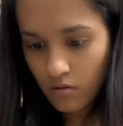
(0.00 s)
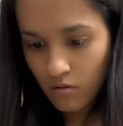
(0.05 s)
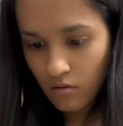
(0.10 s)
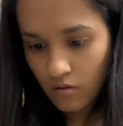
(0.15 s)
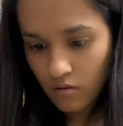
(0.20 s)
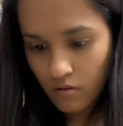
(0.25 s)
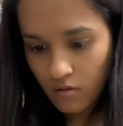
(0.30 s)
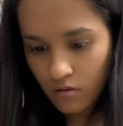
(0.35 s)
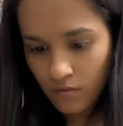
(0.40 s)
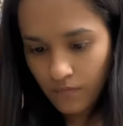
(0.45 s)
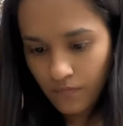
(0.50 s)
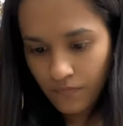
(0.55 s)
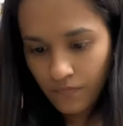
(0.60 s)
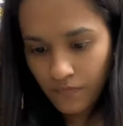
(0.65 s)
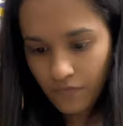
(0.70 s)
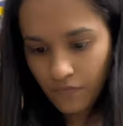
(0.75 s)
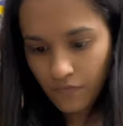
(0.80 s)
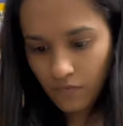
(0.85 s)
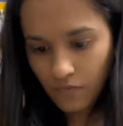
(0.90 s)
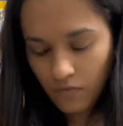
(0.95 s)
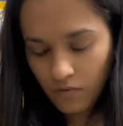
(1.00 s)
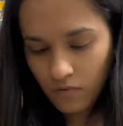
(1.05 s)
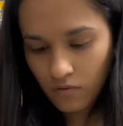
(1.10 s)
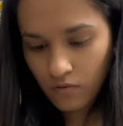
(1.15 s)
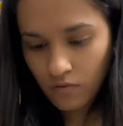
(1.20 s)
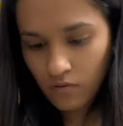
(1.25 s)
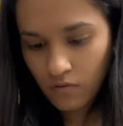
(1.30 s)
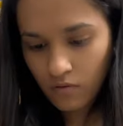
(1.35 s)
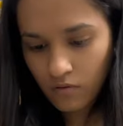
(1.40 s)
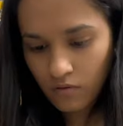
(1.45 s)
एक सौ बीस
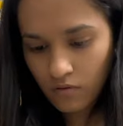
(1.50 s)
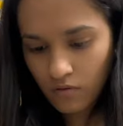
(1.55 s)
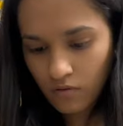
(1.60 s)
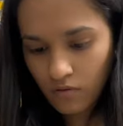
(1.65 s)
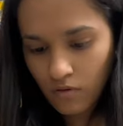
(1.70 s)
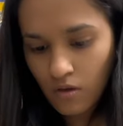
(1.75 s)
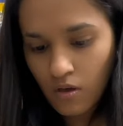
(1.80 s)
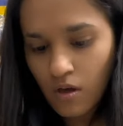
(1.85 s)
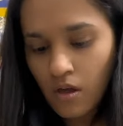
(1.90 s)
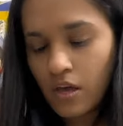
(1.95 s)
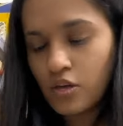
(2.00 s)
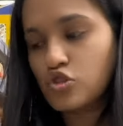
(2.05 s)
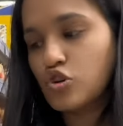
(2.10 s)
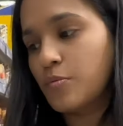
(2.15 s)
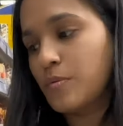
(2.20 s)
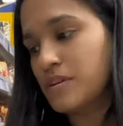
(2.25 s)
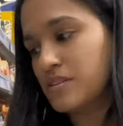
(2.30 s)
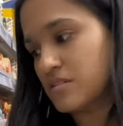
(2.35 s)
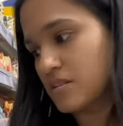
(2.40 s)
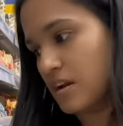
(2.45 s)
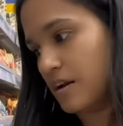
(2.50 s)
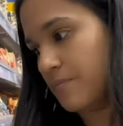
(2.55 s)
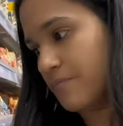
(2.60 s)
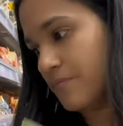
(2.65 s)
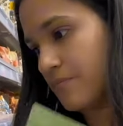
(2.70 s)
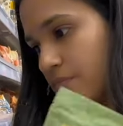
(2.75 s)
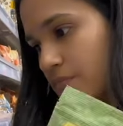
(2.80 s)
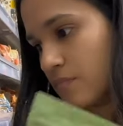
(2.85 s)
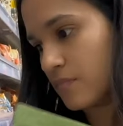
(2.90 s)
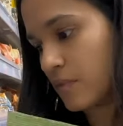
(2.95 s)
एक सौ बीस ग्राम
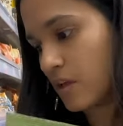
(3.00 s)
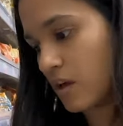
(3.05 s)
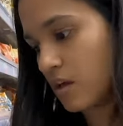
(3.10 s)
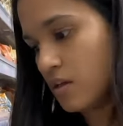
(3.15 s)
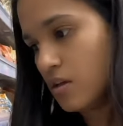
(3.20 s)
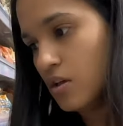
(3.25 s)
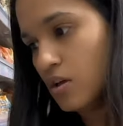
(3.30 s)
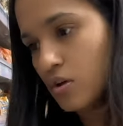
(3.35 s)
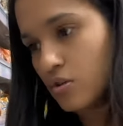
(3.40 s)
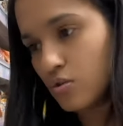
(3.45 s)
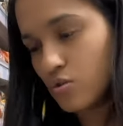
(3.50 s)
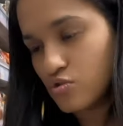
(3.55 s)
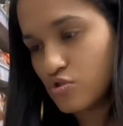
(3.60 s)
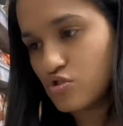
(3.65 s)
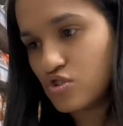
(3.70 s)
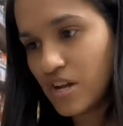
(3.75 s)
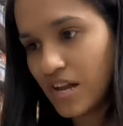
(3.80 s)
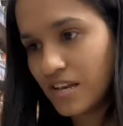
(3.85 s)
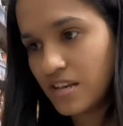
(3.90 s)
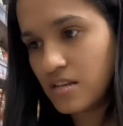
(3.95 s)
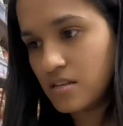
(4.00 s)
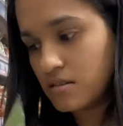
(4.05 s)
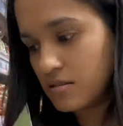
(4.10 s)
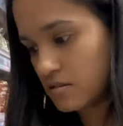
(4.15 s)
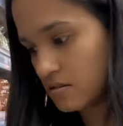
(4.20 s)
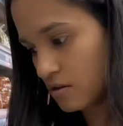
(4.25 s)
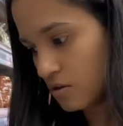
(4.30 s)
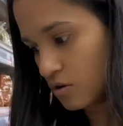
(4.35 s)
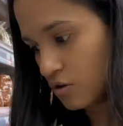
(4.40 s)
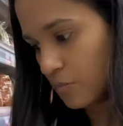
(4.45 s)
ठीक है दो सौ चालीस
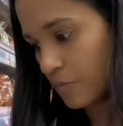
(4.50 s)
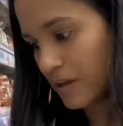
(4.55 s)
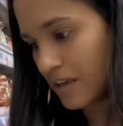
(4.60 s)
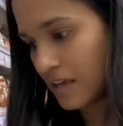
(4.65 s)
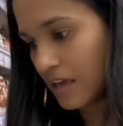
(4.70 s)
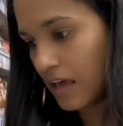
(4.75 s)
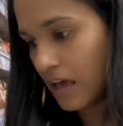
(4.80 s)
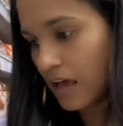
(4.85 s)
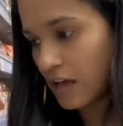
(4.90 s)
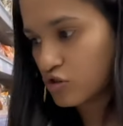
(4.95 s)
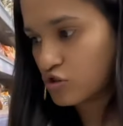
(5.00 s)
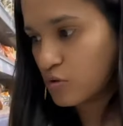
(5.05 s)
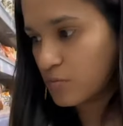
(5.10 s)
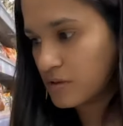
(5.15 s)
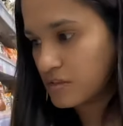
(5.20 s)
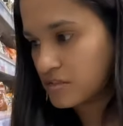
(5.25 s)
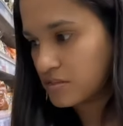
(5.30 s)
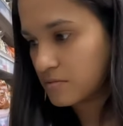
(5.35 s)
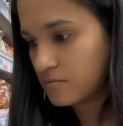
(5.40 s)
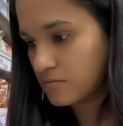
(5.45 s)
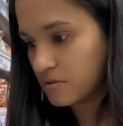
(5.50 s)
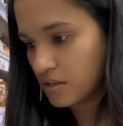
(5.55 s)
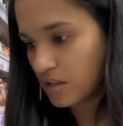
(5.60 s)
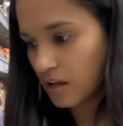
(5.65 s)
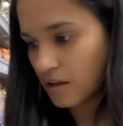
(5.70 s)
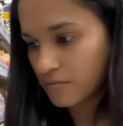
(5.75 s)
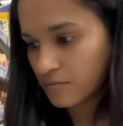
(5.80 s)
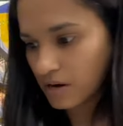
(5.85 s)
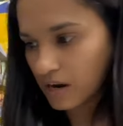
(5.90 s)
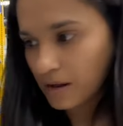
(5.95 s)
रुपये की है एक सौ बीस
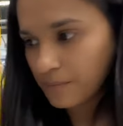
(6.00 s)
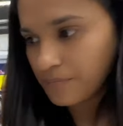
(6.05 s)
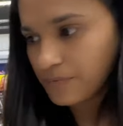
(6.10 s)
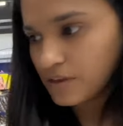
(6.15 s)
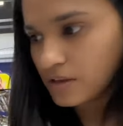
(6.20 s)
बादाम ग्राम